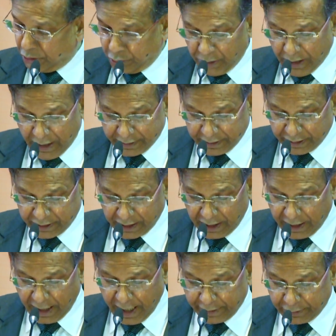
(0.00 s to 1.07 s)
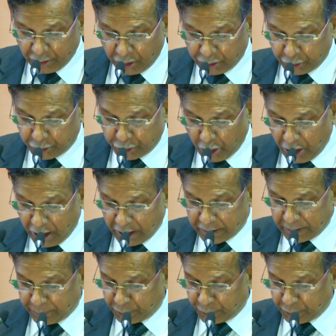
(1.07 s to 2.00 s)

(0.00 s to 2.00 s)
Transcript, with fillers: দুই সালে আইনগত সহায়তা